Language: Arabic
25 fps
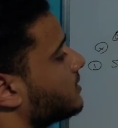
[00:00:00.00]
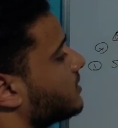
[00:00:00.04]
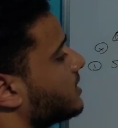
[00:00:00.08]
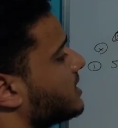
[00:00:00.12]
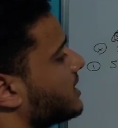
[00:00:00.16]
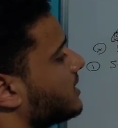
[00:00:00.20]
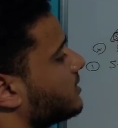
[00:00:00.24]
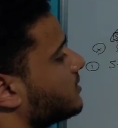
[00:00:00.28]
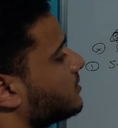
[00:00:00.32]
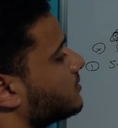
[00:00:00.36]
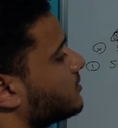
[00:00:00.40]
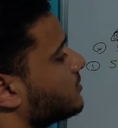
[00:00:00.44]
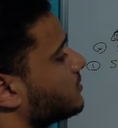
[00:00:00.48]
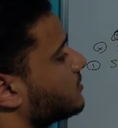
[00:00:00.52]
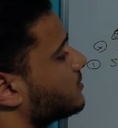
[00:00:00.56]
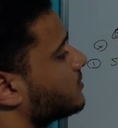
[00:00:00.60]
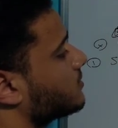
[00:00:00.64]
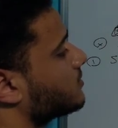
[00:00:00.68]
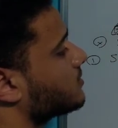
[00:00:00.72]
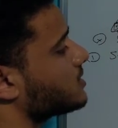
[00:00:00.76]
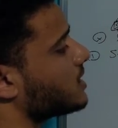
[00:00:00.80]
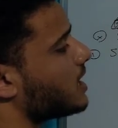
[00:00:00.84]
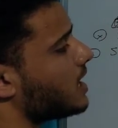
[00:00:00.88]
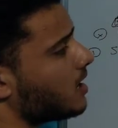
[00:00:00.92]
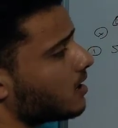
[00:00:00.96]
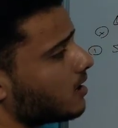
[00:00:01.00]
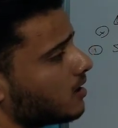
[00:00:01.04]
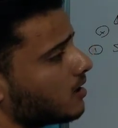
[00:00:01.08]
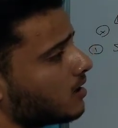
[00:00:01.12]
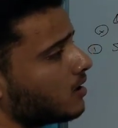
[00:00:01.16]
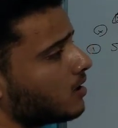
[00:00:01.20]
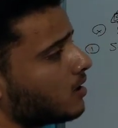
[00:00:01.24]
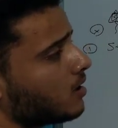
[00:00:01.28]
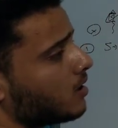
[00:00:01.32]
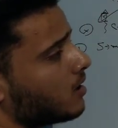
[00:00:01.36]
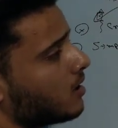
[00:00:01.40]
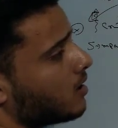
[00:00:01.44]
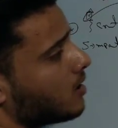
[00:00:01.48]
ادرينالين
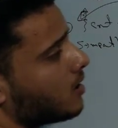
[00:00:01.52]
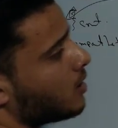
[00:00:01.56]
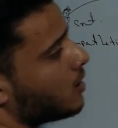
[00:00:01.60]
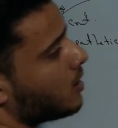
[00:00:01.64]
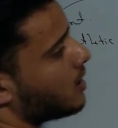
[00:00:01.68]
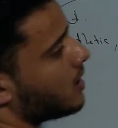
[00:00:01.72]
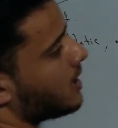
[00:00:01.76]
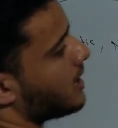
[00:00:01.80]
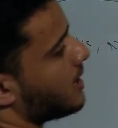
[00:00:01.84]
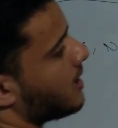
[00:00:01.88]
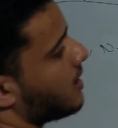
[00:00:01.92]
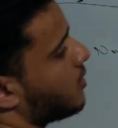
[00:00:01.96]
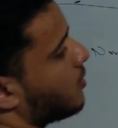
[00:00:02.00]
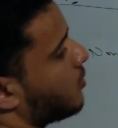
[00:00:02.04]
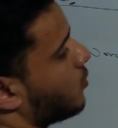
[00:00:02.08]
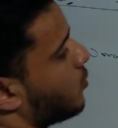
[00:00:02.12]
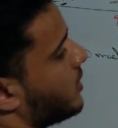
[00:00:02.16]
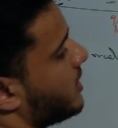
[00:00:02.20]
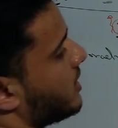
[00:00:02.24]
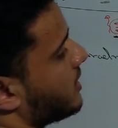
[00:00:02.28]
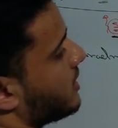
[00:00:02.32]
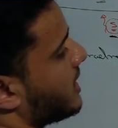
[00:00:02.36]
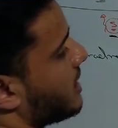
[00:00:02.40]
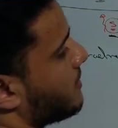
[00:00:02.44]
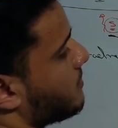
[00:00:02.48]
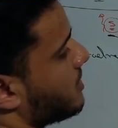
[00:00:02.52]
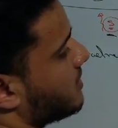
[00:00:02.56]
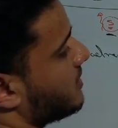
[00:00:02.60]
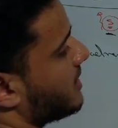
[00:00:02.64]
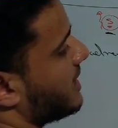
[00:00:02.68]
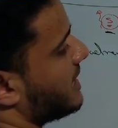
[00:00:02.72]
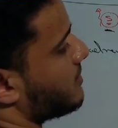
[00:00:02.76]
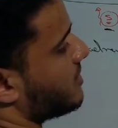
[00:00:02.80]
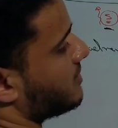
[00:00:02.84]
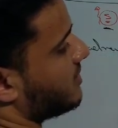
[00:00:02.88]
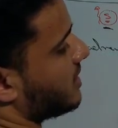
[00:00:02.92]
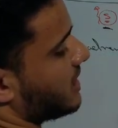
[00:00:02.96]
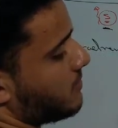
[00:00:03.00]
صح والجنب
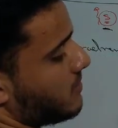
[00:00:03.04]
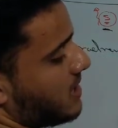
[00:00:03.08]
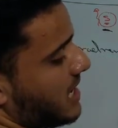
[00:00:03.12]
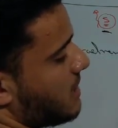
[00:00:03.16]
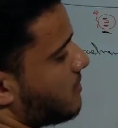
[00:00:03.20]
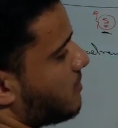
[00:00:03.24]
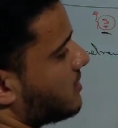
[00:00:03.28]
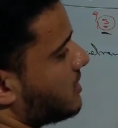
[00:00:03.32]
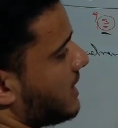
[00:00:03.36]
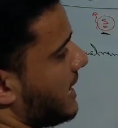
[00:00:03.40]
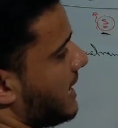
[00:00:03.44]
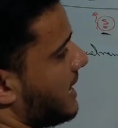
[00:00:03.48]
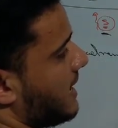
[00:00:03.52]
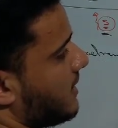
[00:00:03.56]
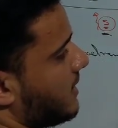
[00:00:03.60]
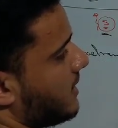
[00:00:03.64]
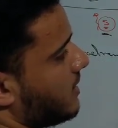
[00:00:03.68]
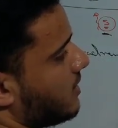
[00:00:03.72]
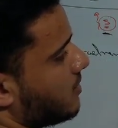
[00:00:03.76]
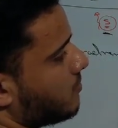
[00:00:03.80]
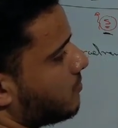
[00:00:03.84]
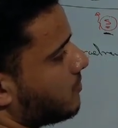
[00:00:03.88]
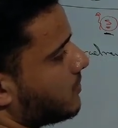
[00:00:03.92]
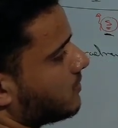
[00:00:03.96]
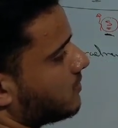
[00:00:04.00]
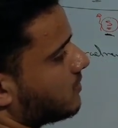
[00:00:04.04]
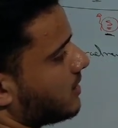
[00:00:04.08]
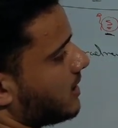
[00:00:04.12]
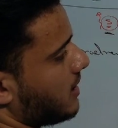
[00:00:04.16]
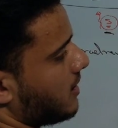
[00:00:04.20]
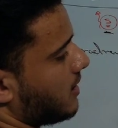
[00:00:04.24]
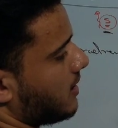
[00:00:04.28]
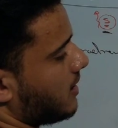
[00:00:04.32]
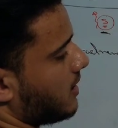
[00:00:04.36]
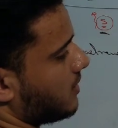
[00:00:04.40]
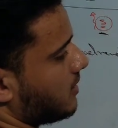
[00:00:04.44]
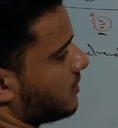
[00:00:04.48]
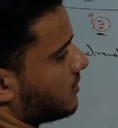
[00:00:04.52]
الثاني ماده كيميائيه بتقلل
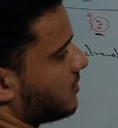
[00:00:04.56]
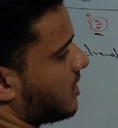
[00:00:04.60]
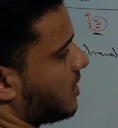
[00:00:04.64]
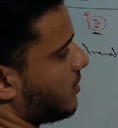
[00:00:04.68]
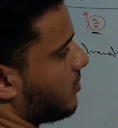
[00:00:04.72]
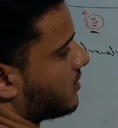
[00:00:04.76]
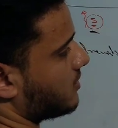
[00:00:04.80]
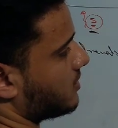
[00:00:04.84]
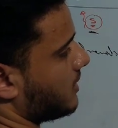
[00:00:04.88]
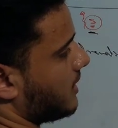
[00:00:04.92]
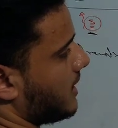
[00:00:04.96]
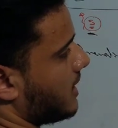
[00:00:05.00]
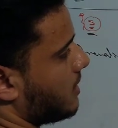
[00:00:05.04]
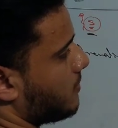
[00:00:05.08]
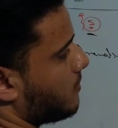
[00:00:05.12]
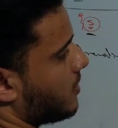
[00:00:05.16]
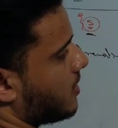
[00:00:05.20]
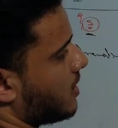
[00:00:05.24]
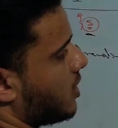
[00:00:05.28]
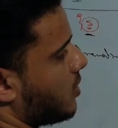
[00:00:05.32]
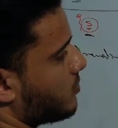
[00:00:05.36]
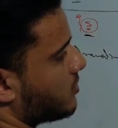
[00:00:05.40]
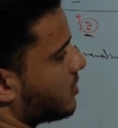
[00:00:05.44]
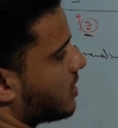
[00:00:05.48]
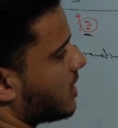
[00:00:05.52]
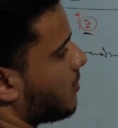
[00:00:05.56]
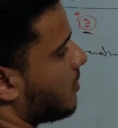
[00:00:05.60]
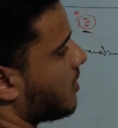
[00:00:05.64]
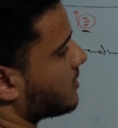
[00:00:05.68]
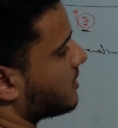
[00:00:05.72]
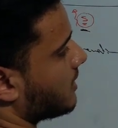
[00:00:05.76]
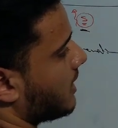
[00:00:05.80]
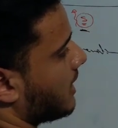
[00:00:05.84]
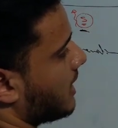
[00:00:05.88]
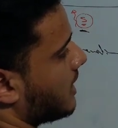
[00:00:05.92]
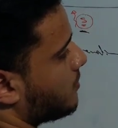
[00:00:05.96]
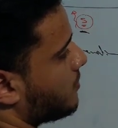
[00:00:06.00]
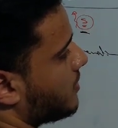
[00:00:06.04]
من ضربات القلب او من
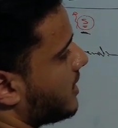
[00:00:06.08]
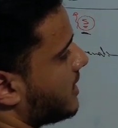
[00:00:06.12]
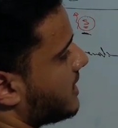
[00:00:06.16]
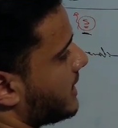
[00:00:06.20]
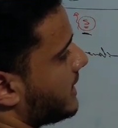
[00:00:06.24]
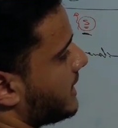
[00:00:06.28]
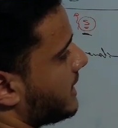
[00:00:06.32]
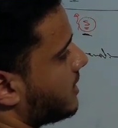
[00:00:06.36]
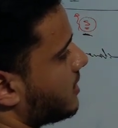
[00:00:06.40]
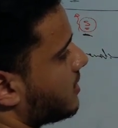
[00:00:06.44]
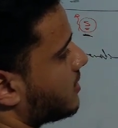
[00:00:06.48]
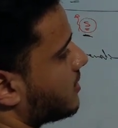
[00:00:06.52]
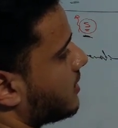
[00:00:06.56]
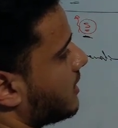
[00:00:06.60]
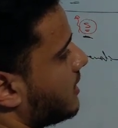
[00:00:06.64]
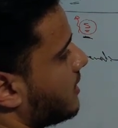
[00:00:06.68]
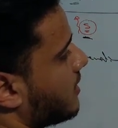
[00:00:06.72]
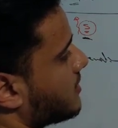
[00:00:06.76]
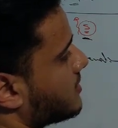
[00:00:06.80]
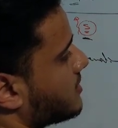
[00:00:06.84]
انقباض القلب هي ايه